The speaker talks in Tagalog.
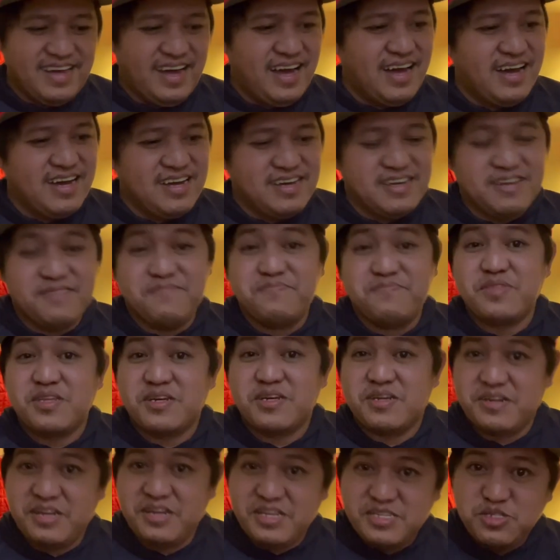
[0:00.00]
Ang
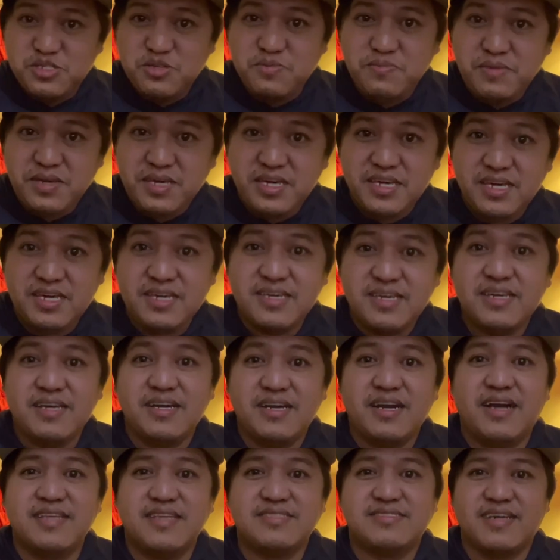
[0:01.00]
resume
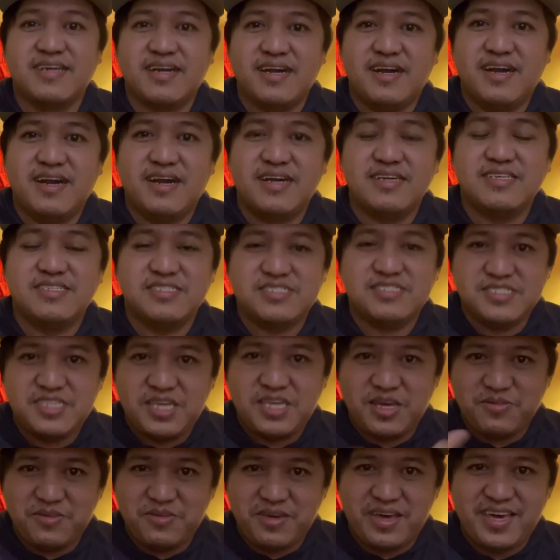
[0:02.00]
at saka
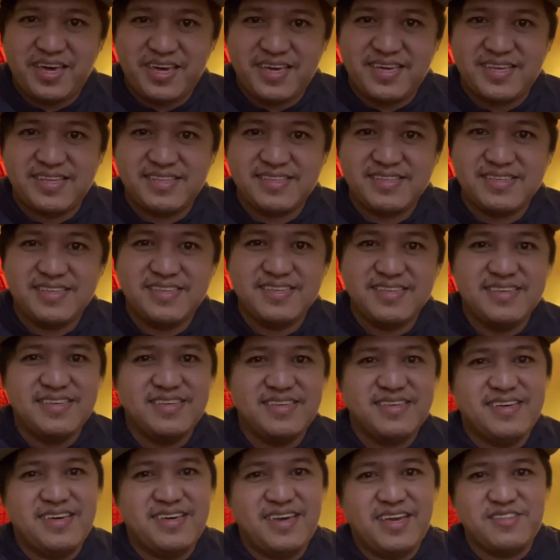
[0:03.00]
COA.
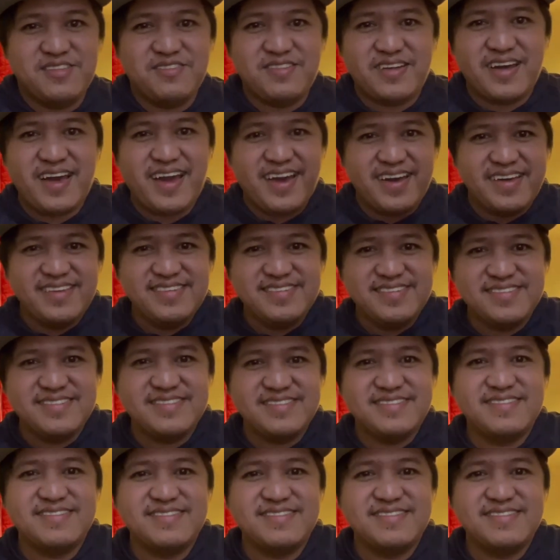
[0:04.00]
Ito na guys.